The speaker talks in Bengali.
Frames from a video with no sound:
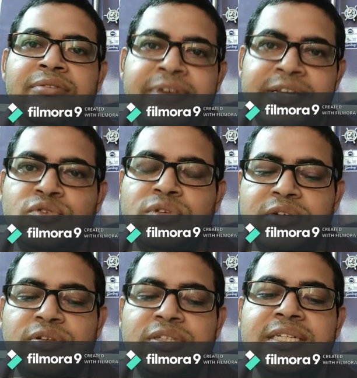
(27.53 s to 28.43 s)
ফেস করতে
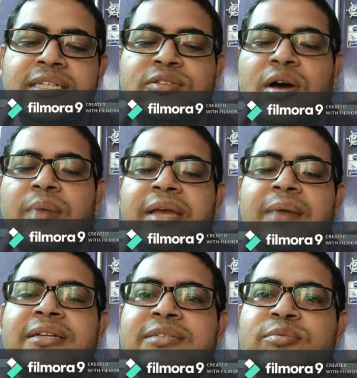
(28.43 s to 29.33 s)
হয়েছে তো আমি
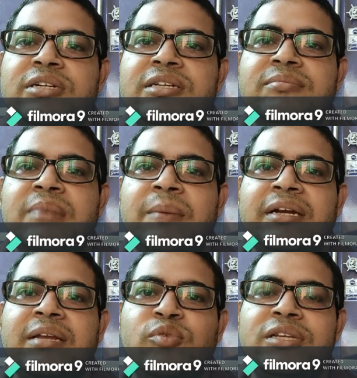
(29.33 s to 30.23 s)
আমার জীবনের
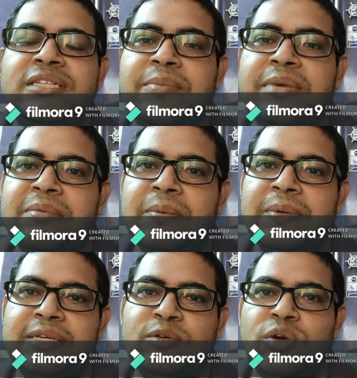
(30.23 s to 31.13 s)
ব্যাপারটা বলি যে আমি কিভাবে
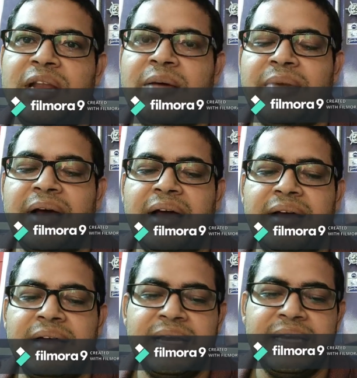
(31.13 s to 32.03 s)
কি করলাম বা
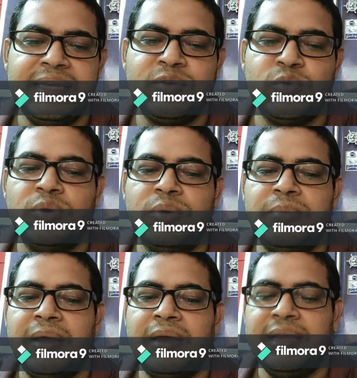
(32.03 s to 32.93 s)
কি
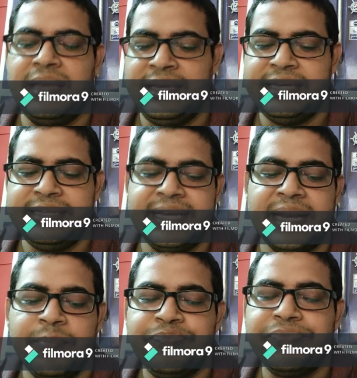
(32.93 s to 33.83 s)
এগিয়ে
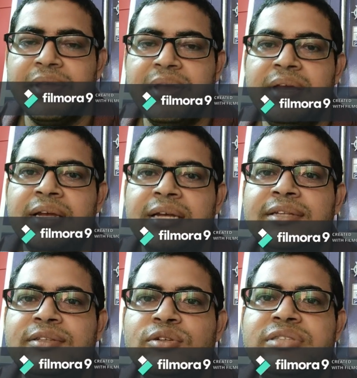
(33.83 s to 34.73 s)
গেলাম
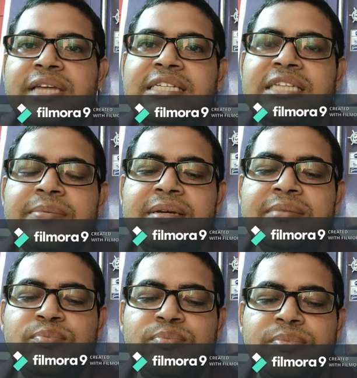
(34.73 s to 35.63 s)
তো সেই হিসাবে
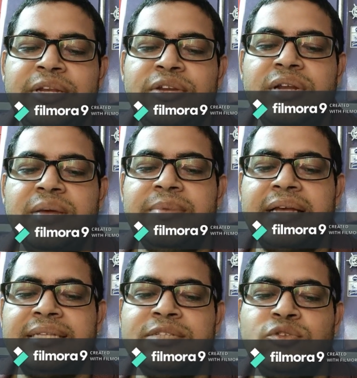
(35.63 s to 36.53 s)
ভিডিওটা আমি
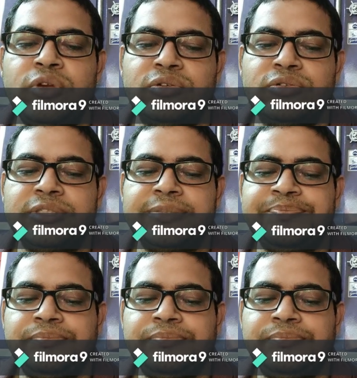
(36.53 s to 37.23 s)
আজকে তৈরি করছি